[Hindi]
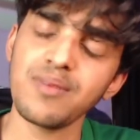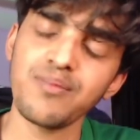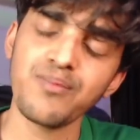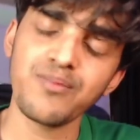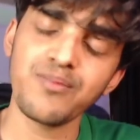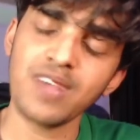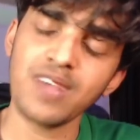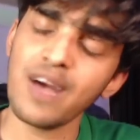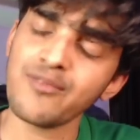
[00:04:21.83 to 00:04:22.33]

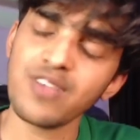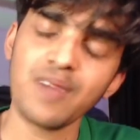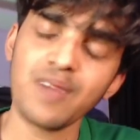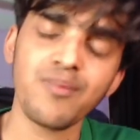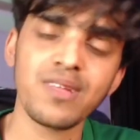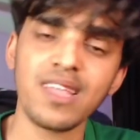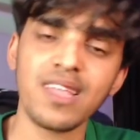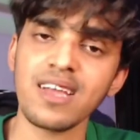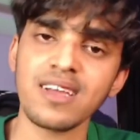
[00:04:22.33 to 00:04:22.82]
साफ साफ
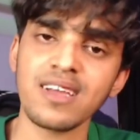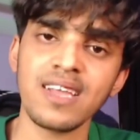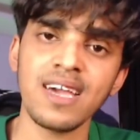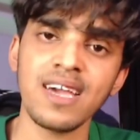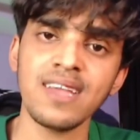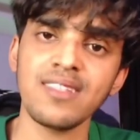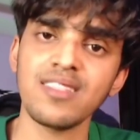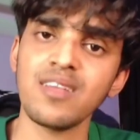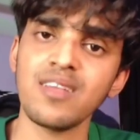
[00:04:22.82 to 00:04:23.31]
पता लग रहा
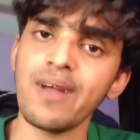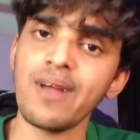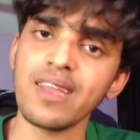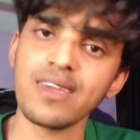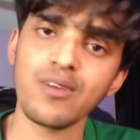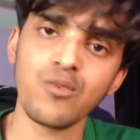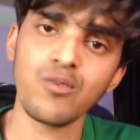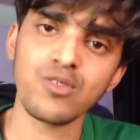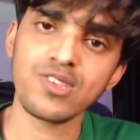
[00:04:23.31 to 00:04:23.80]
है दबाने
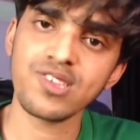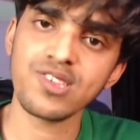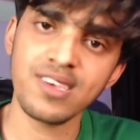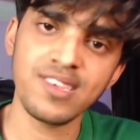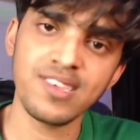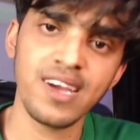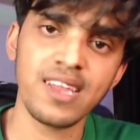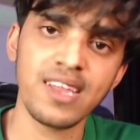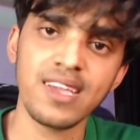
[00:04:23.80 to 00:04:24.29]
की कोशिश की
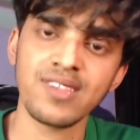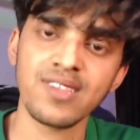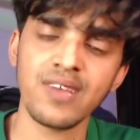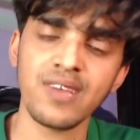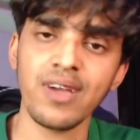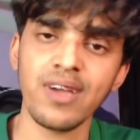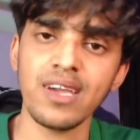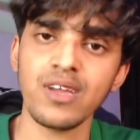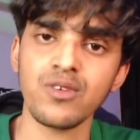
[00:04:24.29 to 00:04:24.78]
जा रही है इस एफ
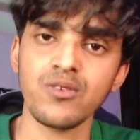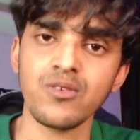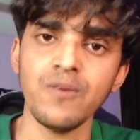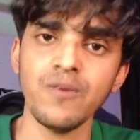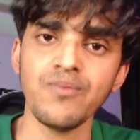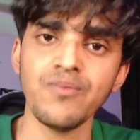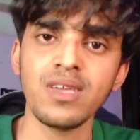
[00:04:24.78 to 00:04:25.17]
को